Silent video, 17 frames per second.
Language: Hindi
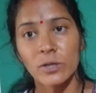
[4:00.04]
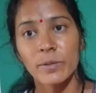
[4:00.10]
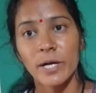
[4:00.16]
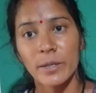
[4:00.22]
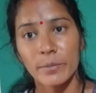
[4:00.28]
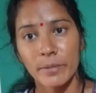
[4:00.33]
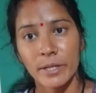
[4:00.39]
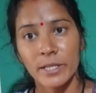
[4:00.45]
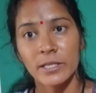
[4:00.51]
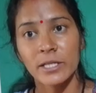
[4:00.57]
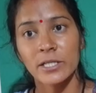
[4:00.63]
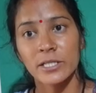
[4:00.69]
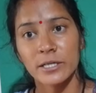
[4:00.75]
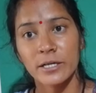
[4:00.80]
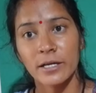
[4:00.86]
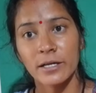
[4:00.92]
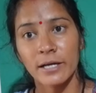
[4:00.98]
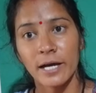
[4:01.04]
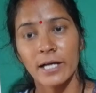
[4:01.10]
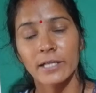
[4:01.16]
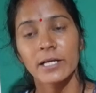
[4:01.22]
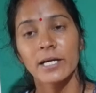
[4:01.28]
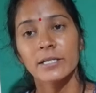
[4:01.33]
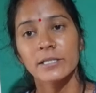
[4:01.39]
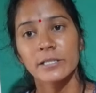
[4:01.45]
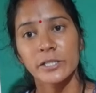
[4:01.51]
के बारे में मैंने जैसे कल कहा
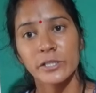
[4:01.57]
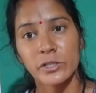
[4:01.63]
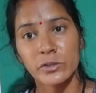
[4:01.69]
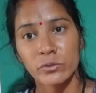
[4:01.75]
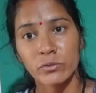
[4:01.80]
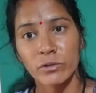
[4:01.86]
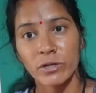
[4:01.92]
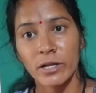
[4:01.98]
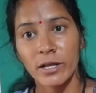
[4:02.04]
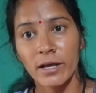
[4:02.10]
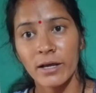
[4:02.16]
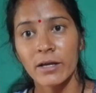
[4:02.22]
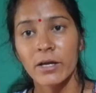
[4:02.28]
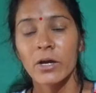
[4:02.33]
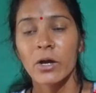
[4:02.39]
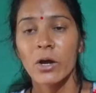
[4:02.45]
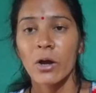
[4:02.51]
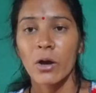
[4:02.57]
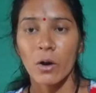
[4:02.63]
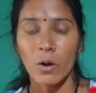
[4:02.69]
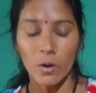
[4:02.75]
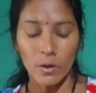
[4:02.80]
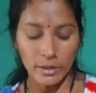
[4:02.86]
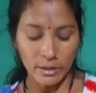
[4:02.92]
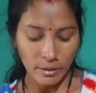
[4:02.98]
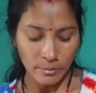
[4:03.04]
था अच्छे से सुन ले
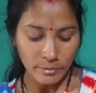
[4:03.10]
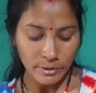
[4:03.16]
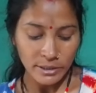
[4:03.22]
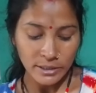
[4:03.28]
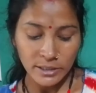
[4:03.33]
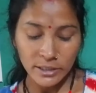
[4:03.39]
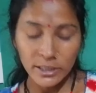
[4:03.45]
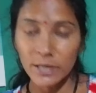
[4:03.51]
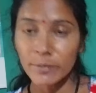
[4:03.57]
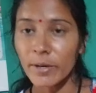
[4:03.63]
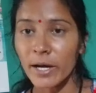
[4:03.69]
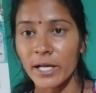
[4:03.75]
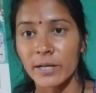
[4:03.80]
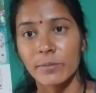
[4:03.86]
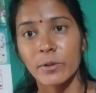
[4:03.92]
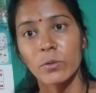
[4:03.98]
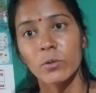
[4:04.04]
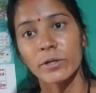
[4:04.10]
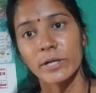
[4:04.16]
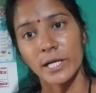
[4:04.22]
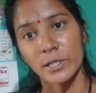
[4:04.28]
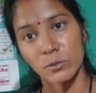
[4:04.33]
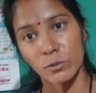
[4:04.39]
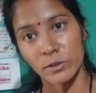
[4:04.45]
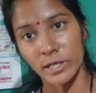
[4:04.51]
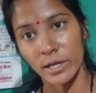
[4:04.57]
और हम किसी के बारे में
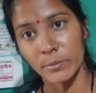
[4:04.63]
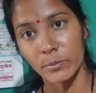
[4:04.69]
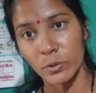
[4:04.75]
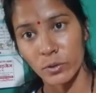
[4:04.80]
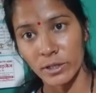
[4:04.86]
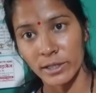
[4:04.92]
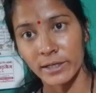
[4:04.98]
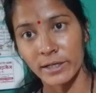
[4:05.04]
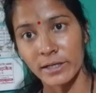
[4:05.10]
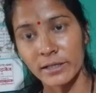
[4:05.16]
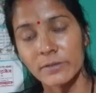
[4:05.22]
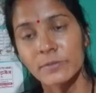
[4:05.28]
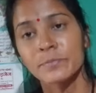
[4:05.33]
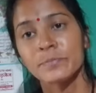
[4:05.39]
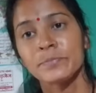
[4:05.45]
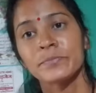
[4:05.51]
उल्टा सुलटा बोलकर